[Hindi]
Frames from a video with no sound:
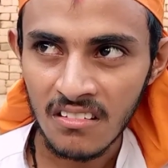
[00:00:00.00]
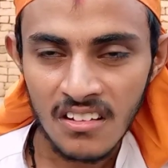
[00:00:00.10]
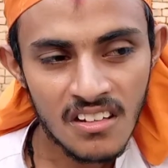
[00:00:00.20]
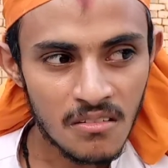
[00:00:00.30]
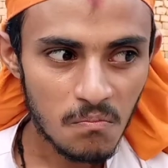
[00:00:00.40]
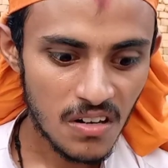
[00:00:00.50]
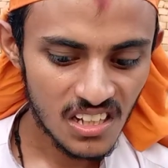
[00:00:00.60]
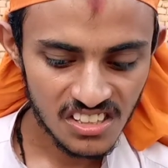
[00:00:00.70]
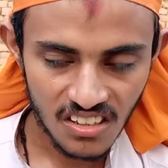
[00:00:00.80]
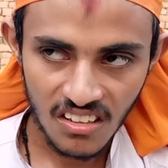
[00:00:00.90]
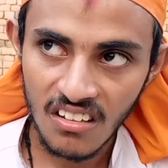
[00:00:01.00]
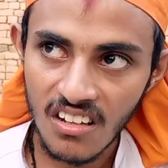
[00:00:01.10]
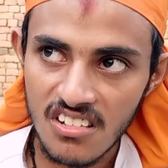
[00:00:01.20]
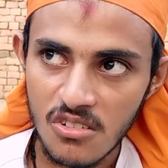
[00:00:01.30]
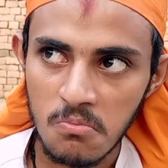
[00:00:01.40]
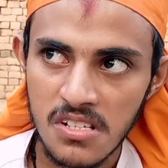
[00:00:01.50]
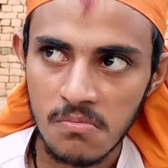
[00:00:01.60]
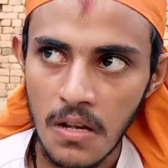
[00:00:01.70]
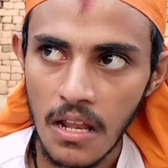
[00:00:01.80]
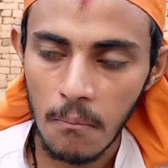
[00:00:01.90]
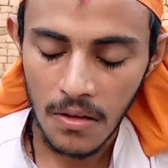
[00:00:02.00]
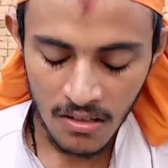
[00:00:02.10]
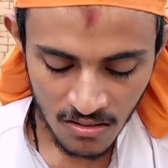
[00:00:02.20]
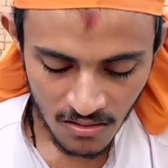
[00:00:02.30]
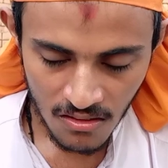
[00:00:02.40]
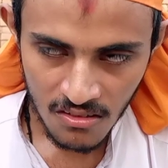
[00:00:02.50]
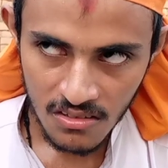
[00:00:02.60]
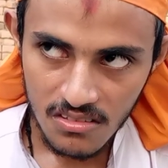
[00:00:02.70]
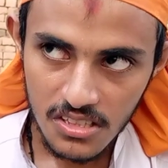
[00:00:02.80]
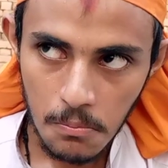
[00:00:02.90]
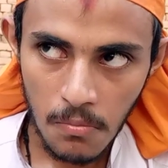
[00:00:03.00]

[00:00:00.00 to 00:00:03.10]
काफिर जब ये सुनता है तो उसे काफ़ी मसला होता है